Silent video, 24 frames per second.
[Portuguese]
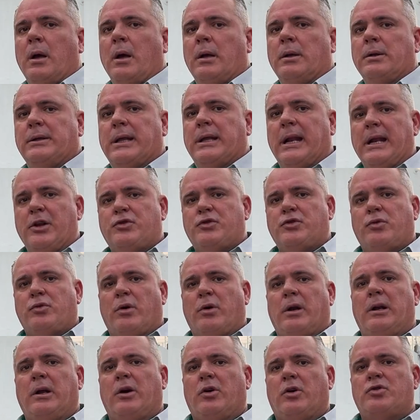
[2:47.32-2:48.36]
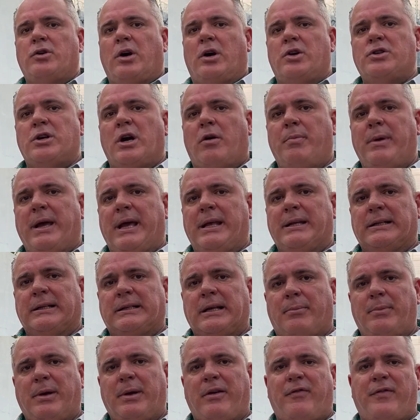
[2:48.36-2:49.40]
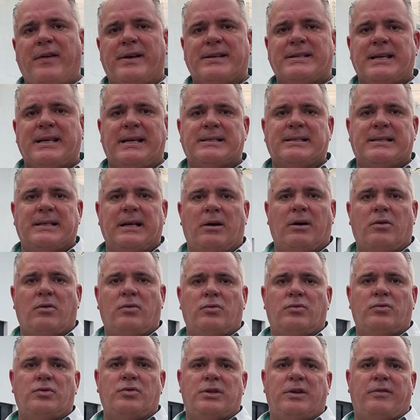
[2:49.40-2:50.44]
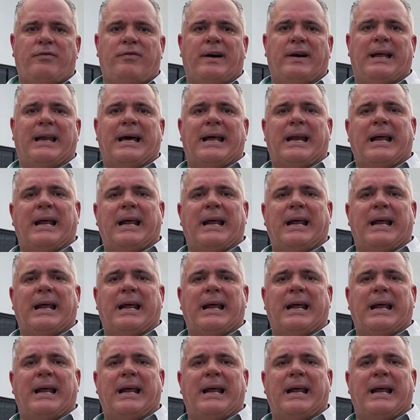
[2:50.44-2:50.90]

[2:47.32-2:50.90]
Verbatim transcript: Tenente Coronel Jorge Almeida também fez questão de falar a